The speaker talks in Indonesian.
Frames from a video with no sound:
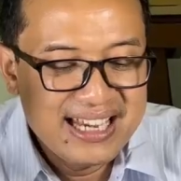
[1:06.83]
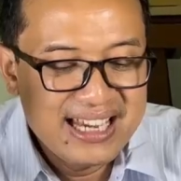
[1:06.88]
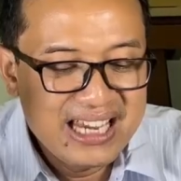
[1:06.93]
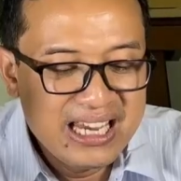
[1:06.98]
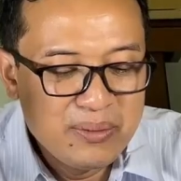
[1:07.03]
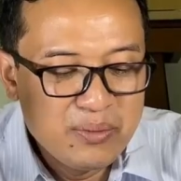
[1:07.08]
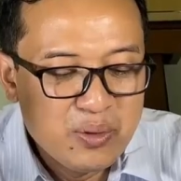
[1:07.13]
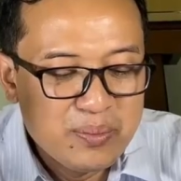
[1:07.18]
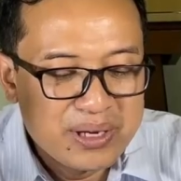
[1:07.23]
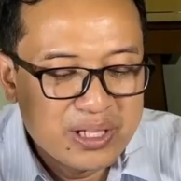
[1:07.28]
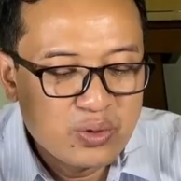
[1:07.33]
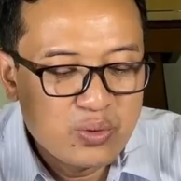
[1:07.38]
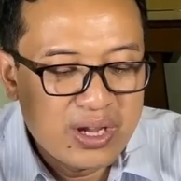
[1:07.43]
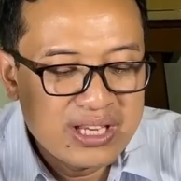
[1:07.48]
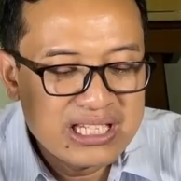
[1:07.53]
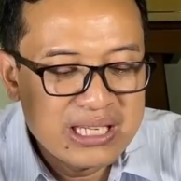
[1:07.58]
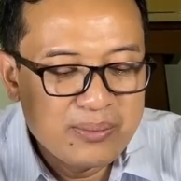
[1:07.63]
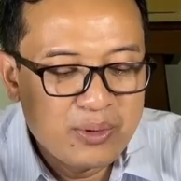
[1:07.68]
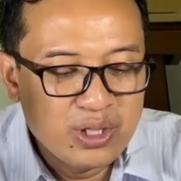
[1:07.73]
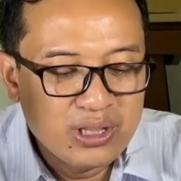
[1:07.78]
Ibu mertua
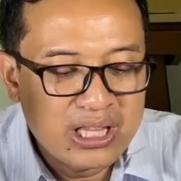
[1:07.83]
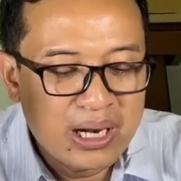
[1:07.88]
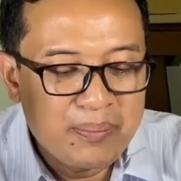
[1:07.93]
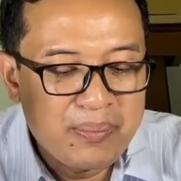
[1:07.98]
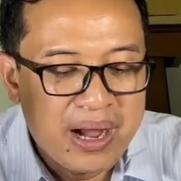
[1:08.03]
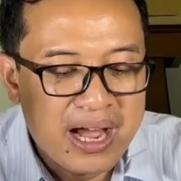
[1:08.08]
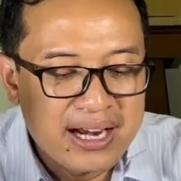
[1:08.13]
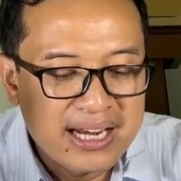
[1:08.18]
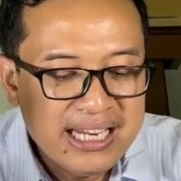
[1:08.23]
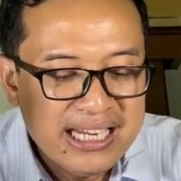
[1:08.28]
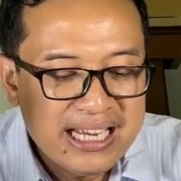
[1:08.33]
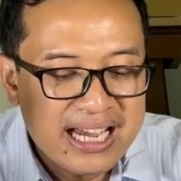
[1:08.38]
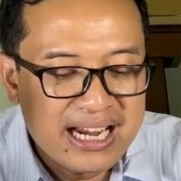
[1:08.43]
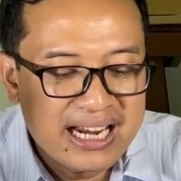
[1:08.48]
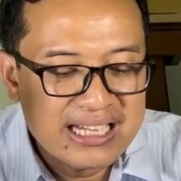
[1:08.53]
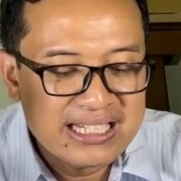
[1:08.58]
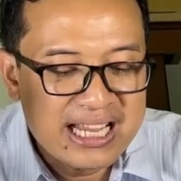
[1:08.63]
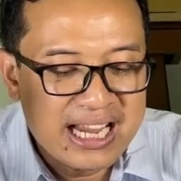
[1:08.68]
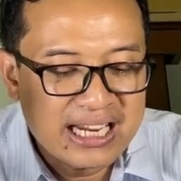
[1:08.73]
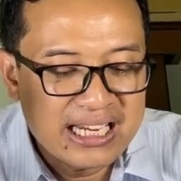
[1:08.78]
Simon terbaring
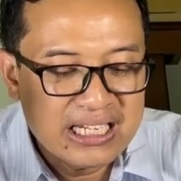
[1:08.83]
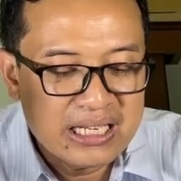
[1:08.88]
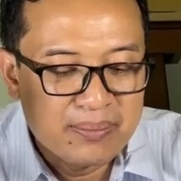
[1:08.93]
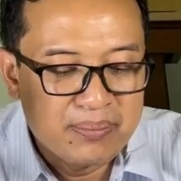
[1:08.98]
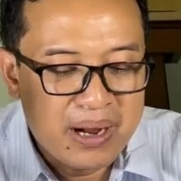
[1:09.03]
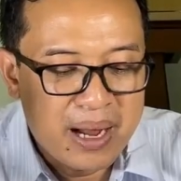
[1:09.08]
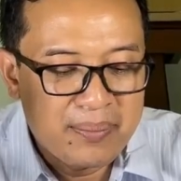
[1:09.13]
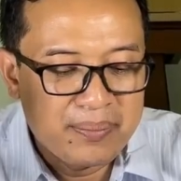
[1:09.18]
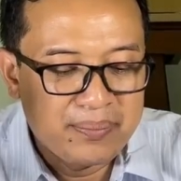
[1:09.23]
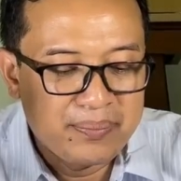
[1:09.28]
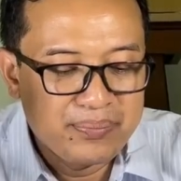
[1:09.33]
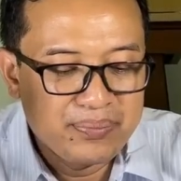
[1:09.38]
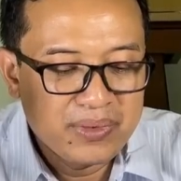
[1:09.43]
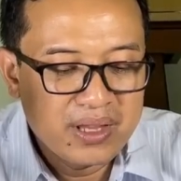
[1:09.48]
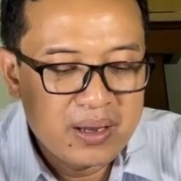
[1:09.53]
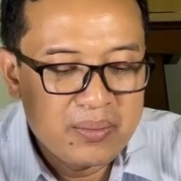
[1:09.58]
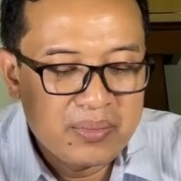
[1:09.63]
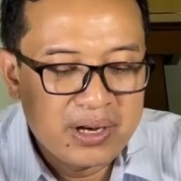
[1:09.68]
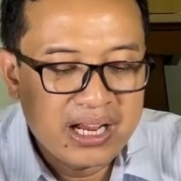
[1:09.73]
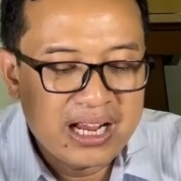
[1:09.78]
karena sakit demam.
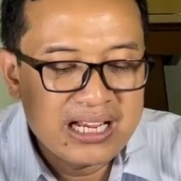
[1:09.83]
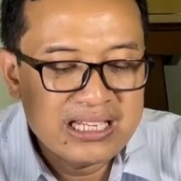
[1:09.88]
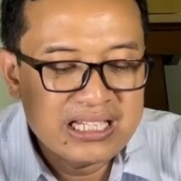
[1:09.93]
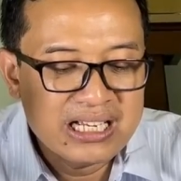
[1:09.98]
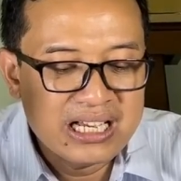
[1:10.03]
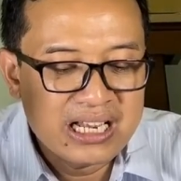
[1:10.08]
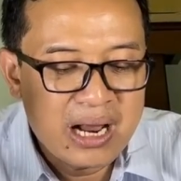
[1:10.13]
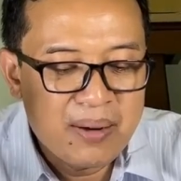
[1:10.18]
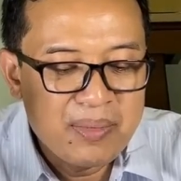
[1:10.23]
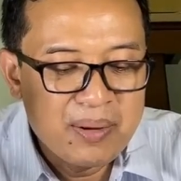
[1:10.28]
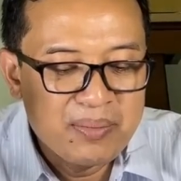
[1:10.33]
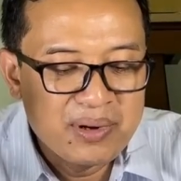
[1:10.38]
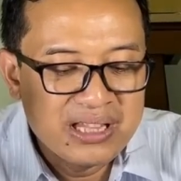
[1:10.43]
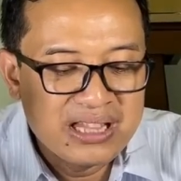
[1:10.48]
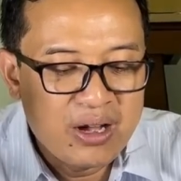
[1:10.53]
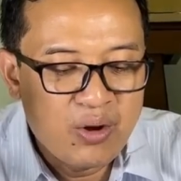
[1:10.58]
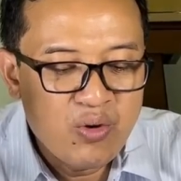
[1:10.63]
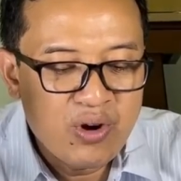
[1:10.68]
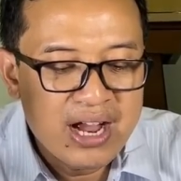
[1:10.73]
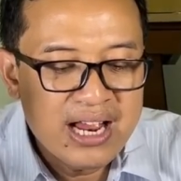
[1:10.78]
Mereka segera
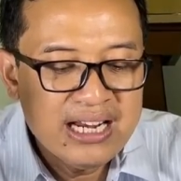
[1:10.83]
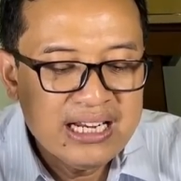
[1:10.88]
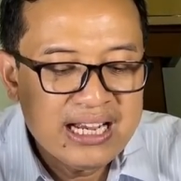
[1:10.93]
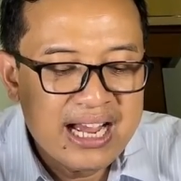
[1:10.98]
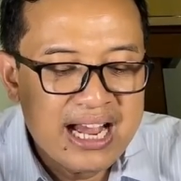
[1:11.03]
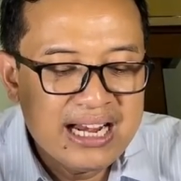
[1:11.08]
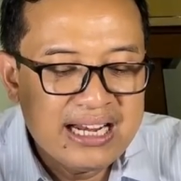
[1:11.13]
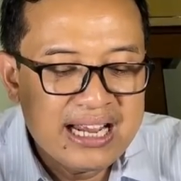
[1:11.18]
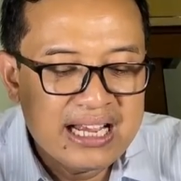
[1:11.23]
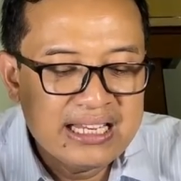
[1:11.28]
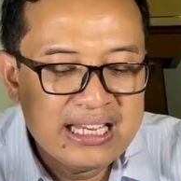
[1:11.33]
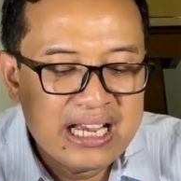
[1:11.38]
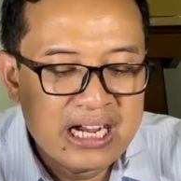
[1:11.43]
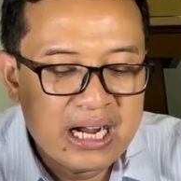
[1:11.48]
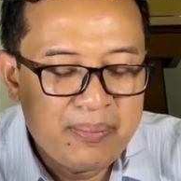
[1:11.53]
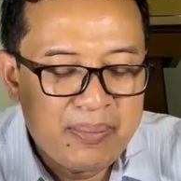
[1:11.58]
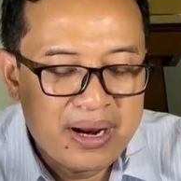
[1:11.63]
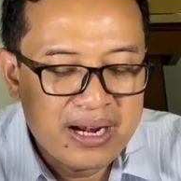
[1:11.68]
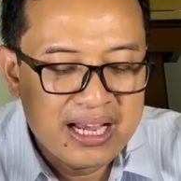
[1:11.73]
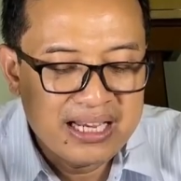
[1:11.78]
memberitahukan keadaannya
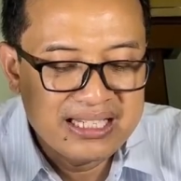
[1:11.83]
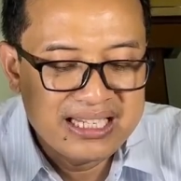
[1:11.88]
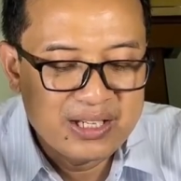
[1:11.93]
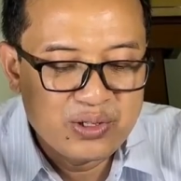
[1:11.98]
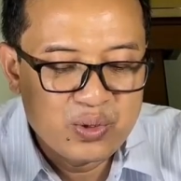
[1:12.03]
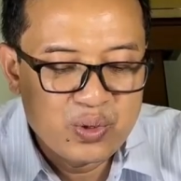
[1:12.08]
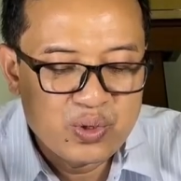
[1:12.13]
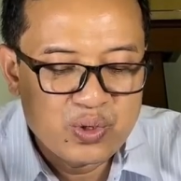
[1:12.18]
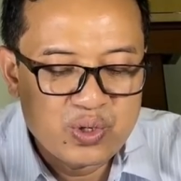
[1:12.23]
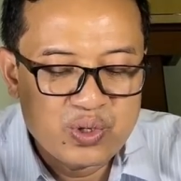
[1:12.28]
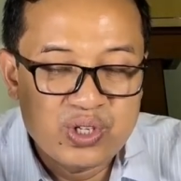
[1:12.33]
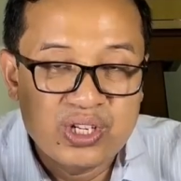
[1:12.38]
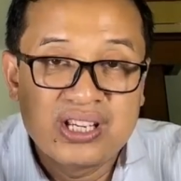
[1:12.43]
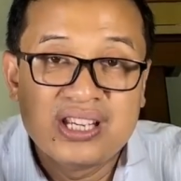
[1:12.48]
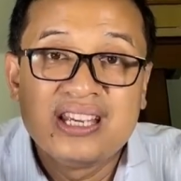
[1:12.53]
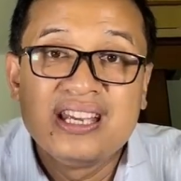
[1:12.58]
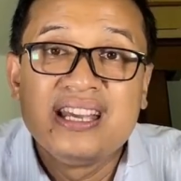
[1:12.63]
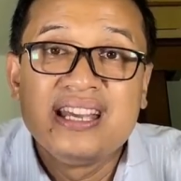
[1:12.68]
kepada Yesus.